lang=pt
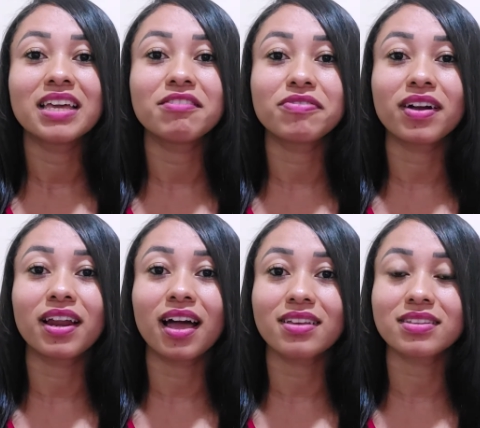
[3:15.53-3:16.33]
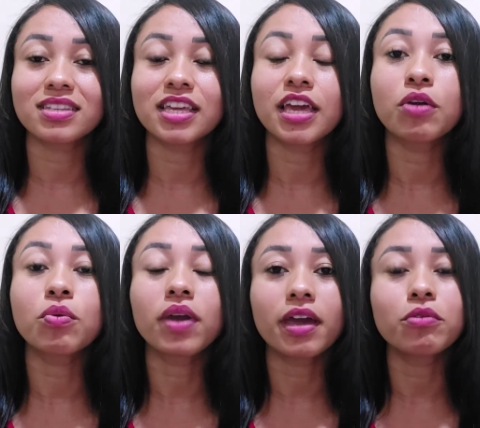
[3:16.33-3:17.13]
e falar assim: eu
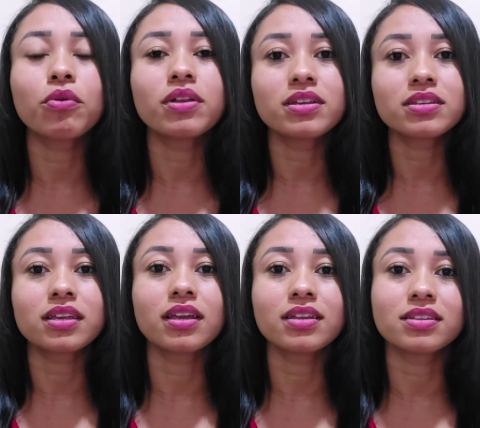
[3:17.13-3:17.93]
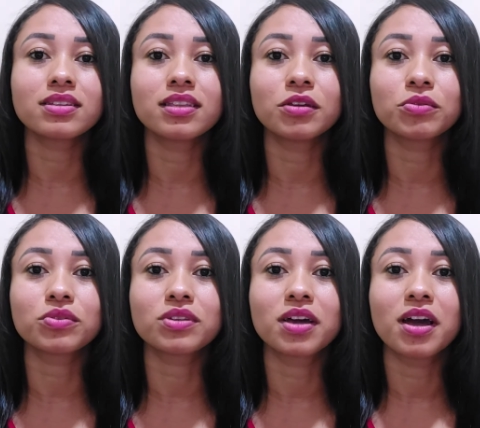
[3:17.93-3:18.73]
quero conhecer esse
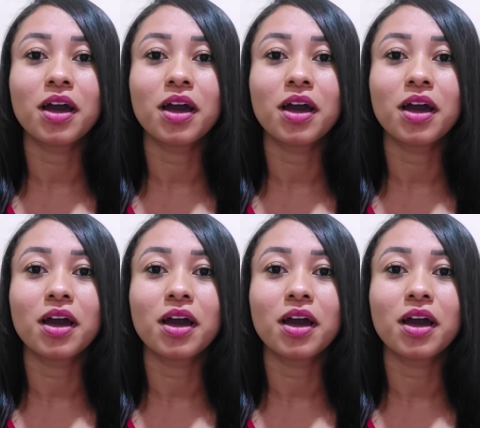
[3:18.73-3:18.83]
Deus,